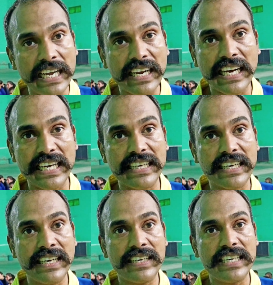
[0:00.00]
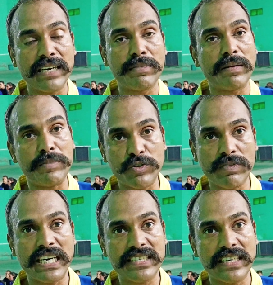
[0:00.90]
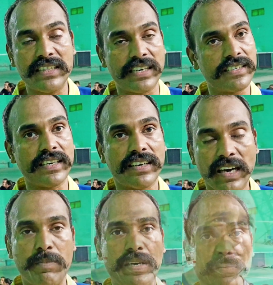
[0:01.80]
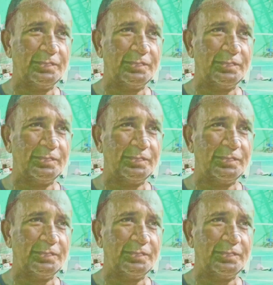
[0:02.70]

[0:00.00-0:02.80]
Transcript: लाइन लगा देंगे ये हमारा विश्वास है दृढ़ संकल्प है